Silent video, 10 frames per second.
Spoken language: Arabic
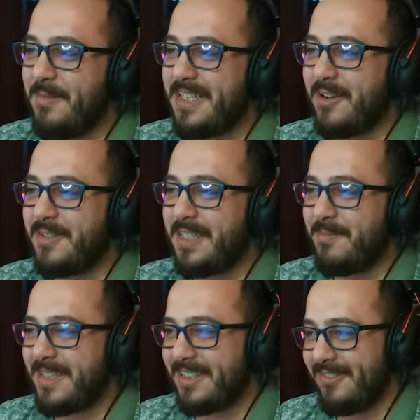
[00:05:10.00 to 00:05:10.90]

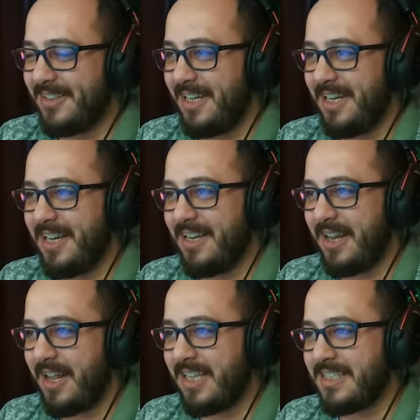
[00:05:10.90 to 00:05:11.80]
المتجوزين ما سو... نحن
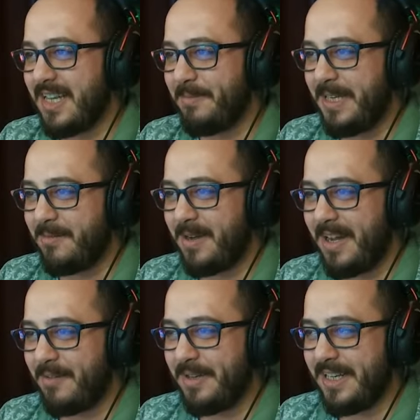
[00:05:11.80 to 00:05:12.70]
العزابيه ما
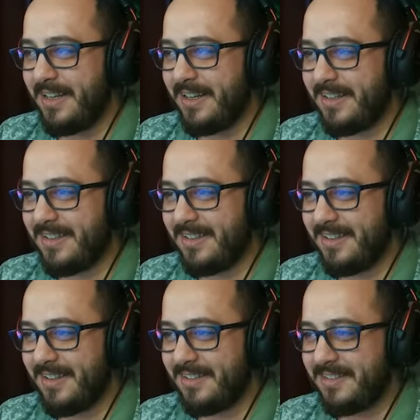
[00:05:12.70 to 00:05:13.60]
عملنا هيك
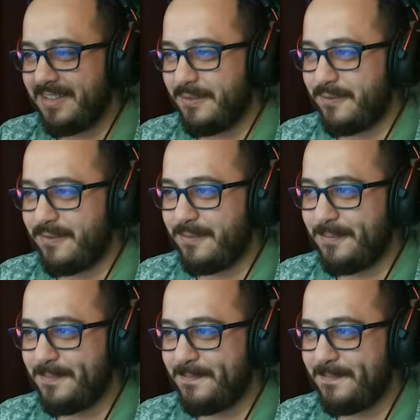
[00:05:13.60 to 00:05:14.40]
يا لطيف